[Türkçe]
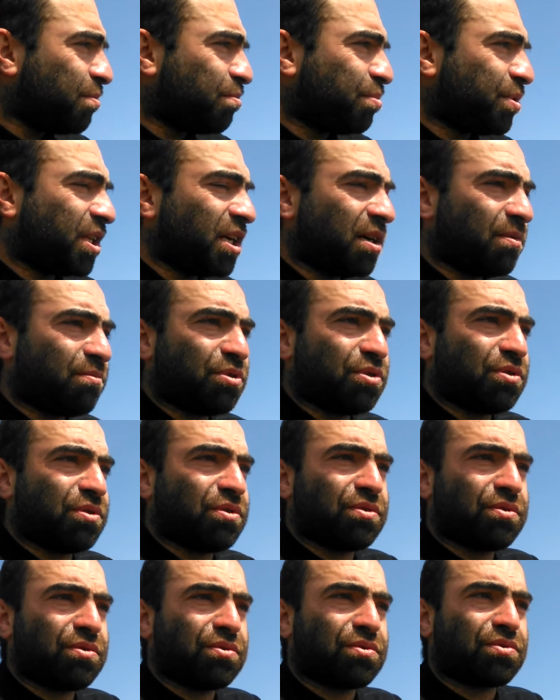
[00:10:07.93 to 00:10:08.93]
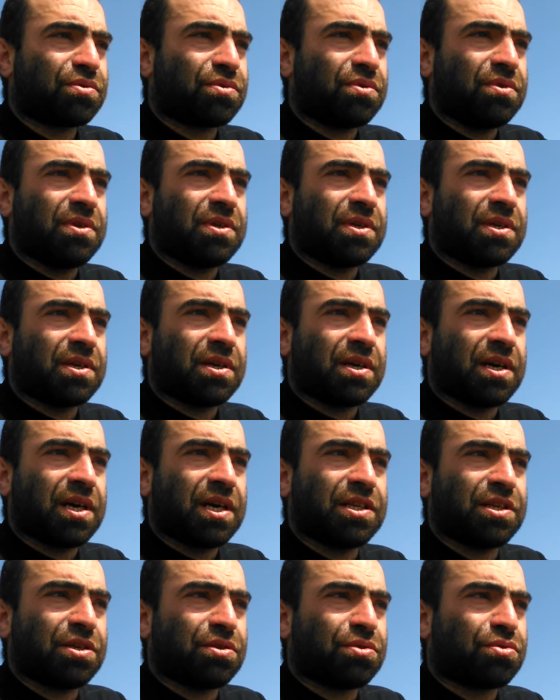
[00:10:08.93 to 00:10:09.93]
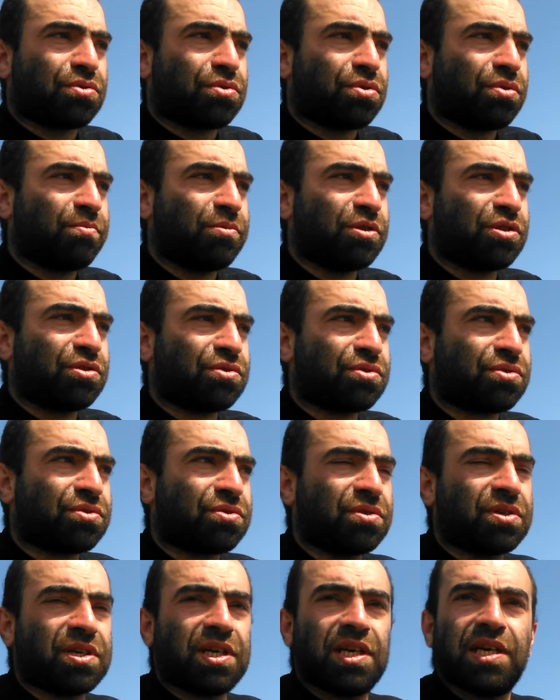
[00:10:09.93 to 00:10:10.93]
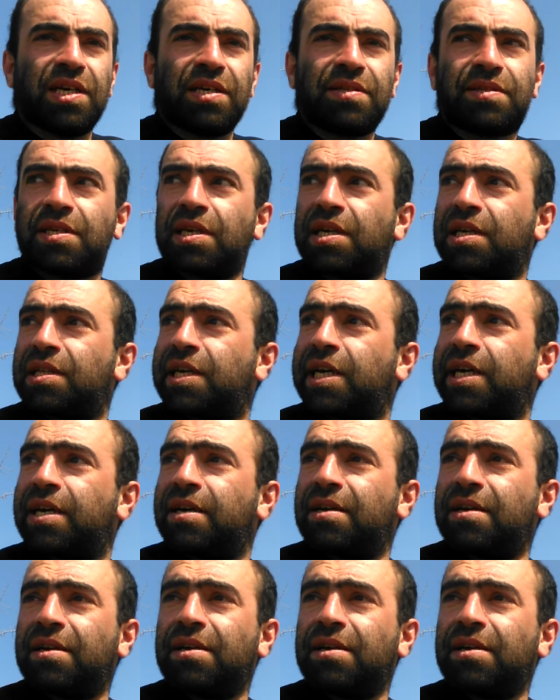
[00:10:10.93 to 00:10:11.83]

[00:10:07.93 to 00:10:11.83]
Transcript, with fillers: Bir de bu hani tümülüsün eteğine